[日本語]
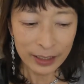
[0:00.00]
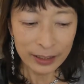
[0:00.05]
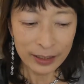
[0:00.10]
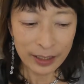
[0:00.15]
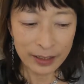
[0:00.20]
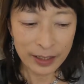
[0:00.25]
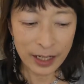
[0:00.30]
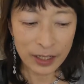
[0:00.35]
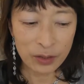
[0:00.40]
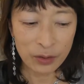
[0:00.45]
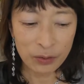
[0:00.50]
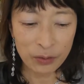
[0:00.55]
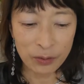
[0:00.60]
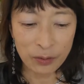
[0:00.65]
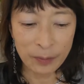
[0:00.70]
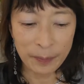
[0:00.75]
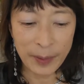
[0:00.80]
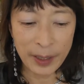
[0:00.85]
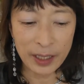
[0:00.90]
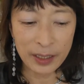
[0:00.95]
で最初
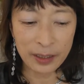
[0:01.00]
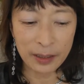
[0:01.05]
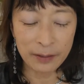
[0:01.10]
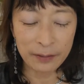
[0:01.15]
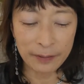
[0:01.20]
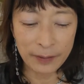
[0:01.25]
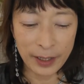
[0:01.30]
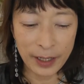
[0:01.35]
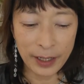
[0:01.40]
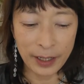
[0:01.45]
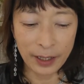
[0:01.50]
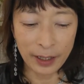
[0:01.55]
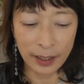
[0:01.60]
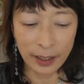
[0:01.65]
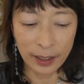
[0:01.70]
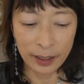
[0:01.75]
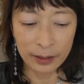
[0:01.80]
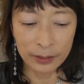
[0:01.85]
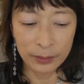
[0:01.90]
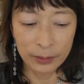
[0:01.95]
のペンギンは
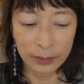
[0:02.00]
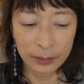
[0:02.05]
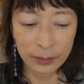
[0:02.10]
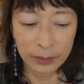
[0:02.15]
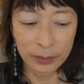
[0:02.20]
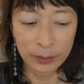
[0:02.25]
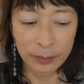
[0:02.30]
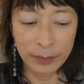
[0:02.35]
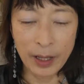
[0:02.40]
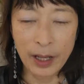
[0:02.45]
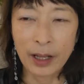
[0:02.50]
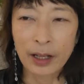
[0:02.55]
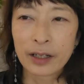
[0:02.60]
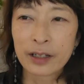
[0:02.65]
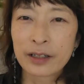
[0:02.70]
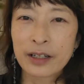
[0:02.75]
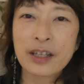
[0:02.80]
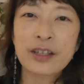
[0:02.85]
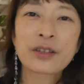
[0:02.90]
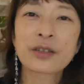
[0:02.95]
あの、まあ、
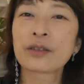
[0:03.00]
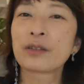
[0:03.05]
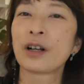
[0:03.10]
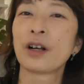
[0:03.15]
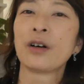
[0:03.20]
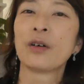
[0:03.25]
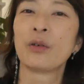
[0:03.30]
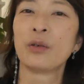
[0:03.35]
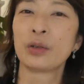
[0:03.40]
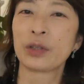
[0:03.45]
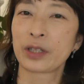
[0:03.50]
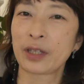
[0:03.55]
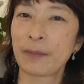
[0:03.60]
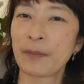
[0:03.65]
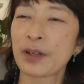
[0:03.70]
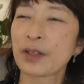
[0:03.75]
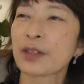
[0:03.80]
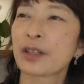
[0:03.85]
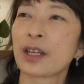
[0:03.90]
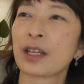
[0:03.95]
リスクは置いて
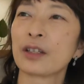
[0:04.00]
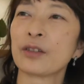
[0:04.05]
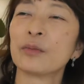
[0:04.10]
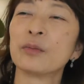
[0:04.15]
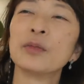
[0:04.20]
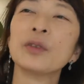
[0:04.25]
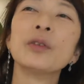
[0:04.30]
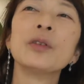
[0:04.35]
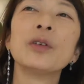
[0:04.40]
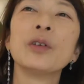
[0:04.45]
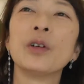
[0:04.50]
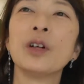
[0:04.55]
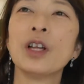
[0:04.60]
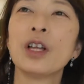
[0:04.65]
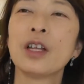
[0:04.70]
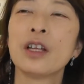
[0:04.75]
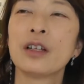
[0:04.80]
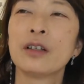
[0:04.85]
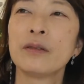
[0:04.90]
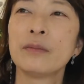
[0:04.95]
ますけれども
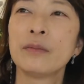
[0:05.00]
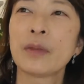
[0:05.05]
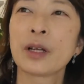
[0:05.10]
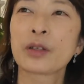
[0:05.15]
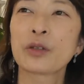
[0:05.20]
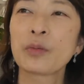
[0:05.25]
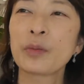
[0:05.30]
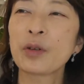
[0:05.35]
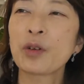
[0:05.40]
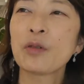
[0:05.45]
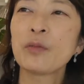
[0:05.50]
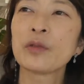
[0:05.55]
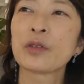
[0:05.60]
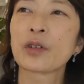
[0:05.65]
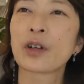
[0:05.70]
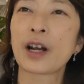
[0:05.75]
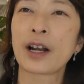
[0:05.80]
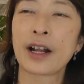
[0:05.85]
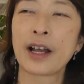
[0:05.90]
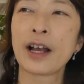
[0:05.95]
まあ、飛び込む
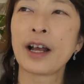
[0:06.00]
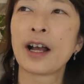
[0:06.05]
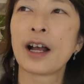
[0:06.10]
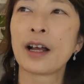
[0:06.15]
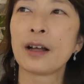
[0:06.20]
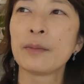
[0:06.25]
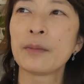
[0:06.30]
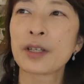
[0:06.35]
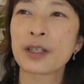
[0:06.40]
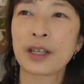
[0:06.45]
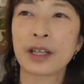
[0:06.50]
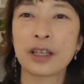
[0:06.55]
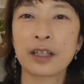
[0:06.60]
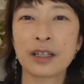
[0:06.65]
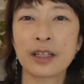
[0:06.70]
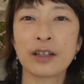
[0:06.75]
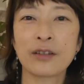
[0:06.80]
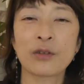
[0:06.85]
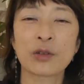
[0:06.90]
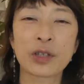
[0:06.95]
から、まあ、先
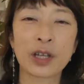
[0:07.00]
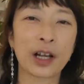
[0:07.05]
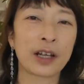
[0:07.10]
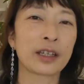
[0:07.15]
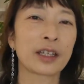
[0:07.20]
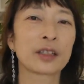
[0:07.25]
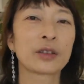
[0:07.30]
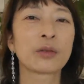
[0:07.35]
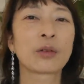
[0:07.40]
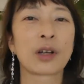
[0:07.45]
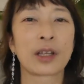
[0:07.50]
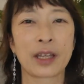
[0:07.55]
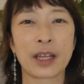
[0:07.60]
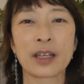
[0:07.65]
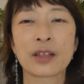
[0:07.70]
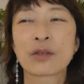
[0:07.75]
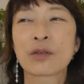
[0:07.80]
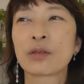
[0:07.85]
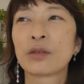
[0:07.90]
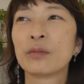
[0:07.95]
にお魚とか
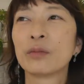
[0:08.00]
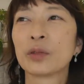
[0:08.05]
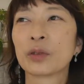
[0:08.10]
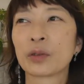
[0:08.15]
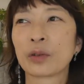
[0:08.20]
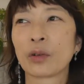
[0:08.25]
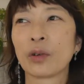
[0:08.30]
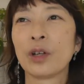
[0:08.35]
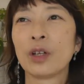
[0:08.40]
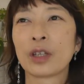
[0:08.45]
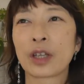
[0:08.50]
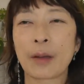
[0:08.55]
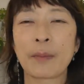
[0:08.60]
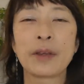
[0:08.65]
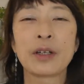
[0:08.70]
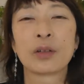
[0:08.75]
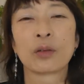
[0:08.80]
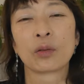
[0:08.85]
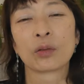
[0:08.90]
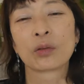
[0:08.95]
ねそういうものを食
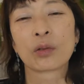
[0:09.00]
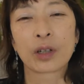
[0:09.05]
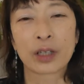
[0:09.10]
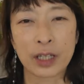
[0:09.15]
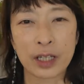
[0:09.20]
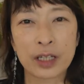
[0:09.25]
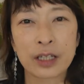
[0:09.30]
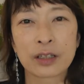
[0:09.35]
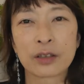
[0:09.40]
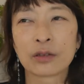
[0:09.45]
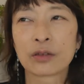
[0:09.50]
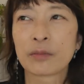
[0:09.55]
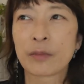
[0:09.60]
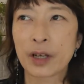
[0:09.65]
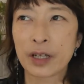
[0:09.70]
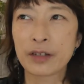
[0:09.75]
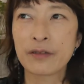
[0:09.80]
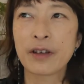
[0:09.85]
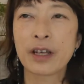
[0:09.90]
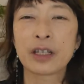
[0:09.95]
べることができる、ま
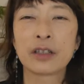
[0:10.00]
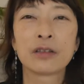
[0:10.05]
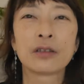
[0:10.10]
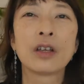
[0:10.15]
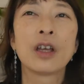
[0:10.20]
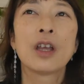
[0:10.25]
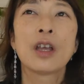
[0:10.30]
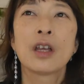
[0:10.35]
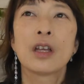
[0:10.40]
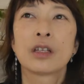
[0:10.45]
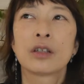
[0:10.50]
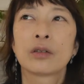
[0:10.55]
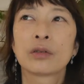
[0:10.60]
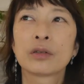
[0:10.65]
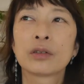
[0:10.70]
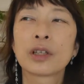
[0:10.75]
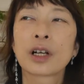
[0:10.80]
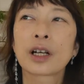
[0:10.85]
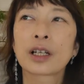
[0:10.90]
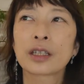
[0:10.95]
あ、いわゆる世
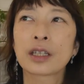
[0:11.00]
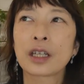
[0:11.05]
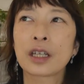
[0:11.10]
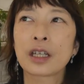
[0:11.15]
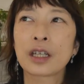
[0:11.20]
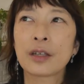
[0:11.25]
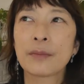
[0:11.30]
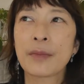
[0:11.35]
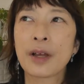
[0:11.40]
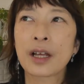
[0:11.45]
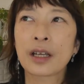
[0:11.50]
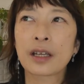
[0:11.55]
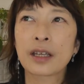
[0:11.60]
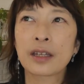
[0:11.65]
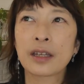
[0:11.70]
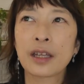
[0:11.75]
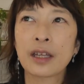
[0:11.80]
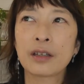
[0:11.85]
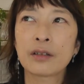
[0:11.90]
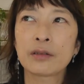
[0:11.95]
の中的に
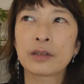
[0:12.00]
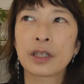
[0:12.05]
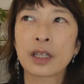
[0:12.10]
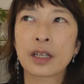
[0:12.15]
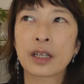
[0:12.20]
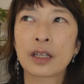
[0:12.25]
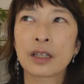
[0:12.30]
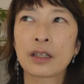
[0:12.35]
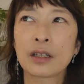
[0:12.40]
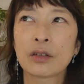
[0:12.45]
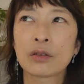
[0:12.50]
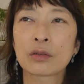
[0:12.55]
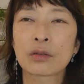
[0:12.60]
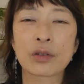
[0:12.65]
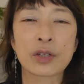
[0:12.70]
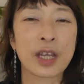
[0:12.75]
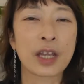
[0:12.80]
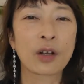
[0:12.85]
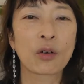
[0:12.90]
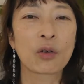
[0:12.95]
マーケティング的に言うと
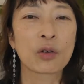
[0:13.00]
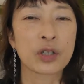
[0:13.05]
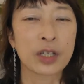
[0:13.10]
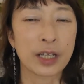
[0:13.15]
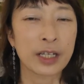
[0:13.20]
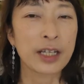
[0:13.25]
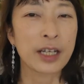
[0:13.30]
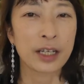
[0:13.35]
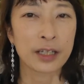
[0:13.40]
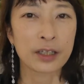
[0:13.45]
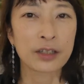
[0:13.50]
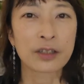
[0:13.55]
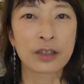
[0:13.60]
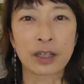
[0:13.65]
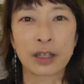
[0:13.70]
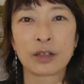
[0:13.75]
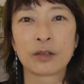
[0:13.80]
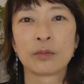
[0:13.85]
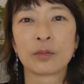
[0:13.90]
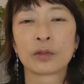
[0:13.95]
先行者利益っ
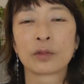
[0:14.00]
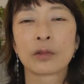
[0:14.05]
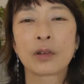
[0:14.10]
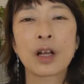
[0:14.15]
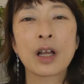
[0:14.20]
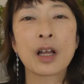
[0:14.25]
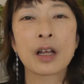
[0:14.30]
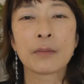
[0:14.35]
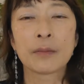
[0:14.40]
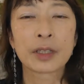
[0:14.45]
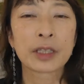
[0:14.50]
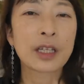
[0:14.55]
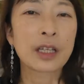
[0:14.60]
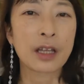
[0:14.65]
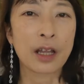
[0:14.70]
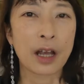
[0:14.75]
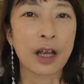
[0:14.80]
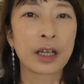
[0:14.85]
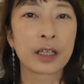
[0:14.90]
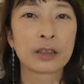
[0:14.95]
ていうものが、まあ、手
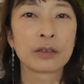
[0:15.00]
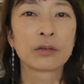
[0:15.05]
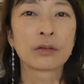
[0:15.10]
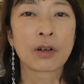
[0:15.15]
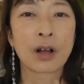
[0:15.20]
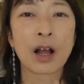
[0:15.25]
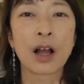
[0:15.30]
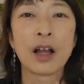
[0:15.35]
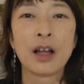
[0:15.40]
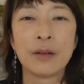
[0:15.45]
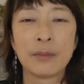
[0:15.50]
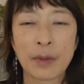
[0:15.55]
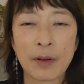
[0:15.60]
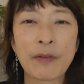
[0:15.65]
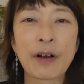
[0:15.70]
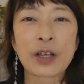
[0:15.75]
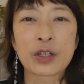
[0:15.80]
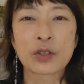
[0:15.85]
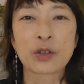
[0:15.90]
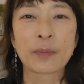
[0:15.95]
に入るのが、まあ、
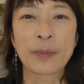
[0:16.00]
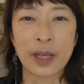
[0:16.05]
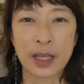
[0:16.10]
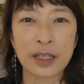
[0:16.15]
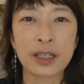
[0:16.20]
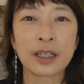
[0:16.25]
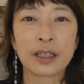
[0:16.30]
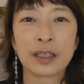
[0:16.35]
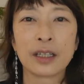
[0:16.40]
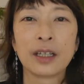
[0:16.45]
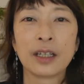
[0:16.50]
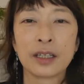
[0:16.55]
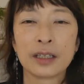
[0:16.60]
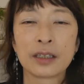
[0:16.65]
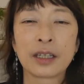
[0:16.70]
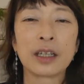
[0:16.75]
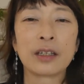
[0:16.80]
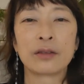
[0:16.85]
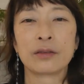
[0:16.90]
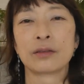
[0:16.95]
ファーストペンギンっ
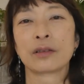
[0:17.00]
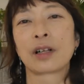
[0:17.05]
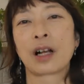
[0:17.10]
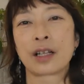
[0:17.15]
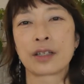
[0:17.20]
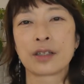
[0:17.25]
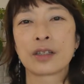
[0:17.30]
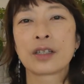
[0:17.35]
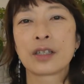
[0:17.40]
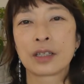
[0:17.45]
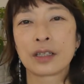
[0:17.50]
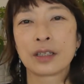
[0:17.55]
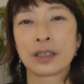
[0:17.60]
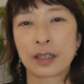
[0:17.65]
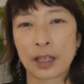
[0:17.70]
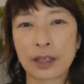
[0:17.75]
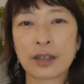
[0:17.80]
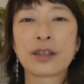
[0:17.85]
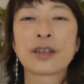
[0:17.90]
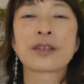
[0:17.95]
ていう感じ
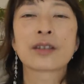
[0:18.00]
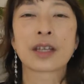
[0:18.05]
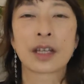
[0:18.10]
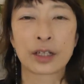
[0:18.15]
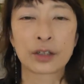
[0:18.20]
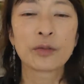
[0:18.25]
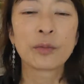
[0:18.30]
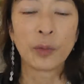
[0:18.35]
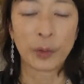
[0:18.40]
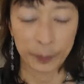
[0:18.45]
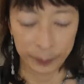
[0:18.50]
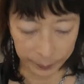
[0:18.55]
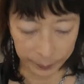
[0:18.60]
なんですけれども。